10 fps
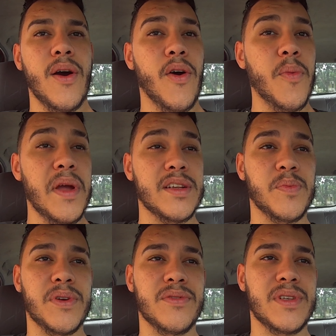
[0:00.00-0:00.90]
Ou menos,
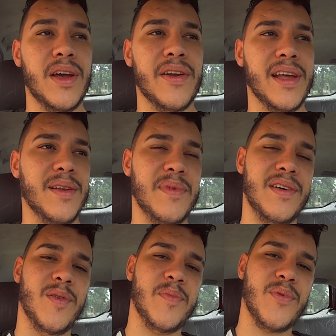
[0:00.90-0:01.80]
porque eu não sei a hora que ela me
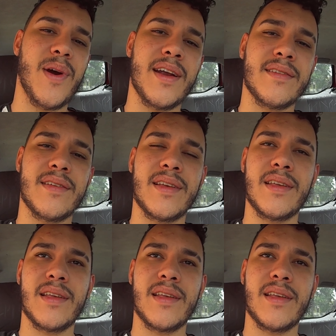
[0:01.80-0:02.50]
levou pro quarto, né?